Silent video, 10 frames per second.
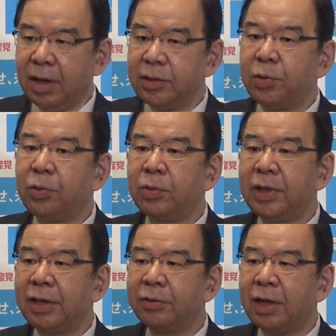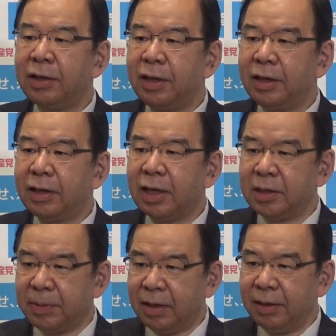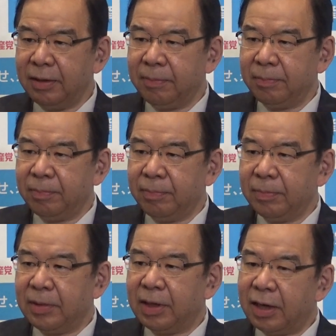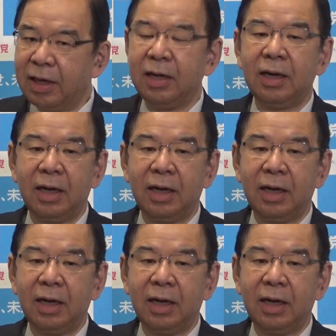総合的俯瞰的な立場か